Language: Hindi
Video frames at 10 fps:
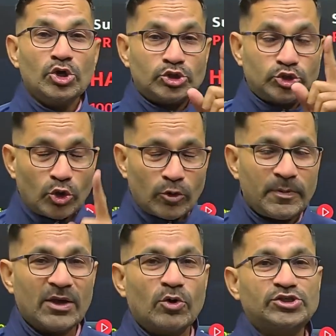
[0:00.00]
जो भी
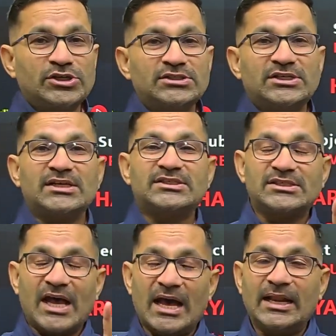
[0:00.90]
क्वेश्चन है
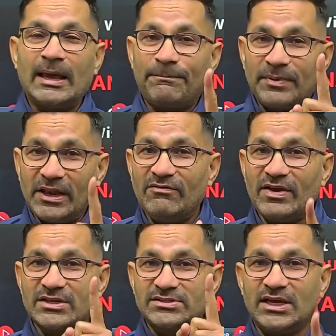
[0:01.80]
सारे
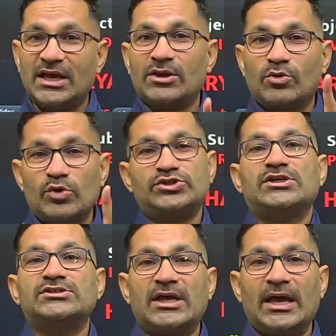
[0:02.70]
प्रीवियस ईयर क्वेश्चन
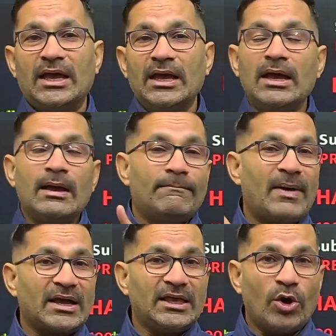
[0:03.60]
है
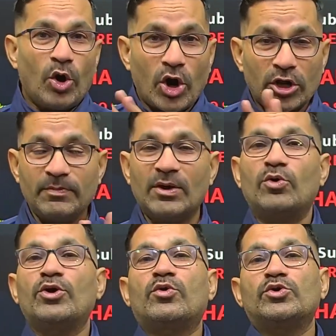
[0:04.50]
बाकी और भी
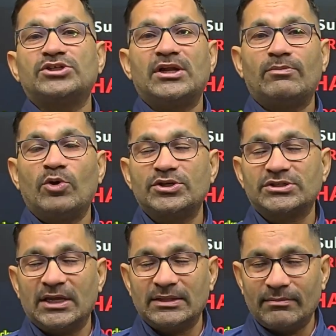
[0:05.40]
कोई क्वेश्चन हम लोग
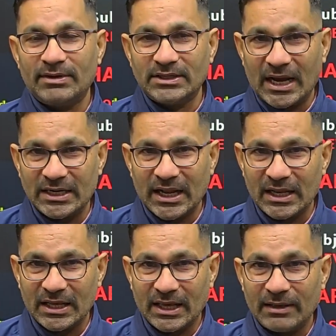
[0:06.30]
इसके अंदर में नहीं
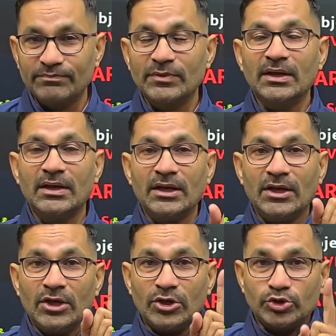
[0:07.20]
डालेंगे
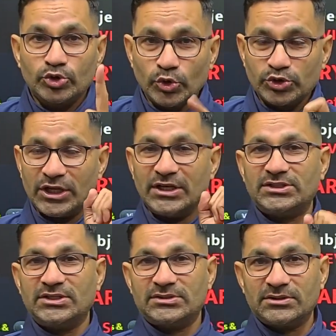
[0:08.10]
दूसरी
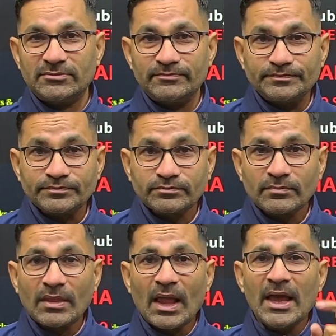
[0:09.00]
चीज
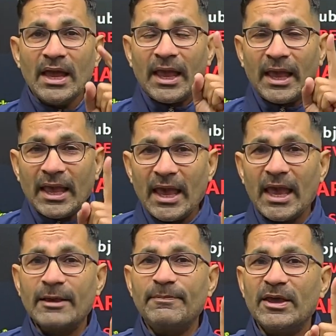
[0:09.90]

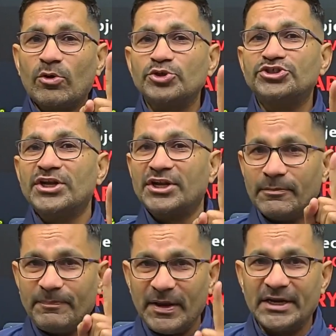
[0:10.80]
एक भी क्वेश्चन
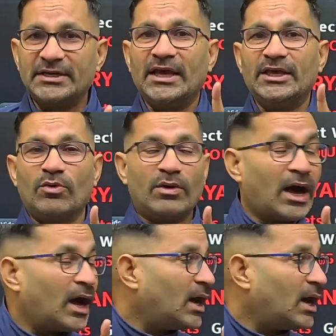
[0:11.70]
रिपीट नहीं होगा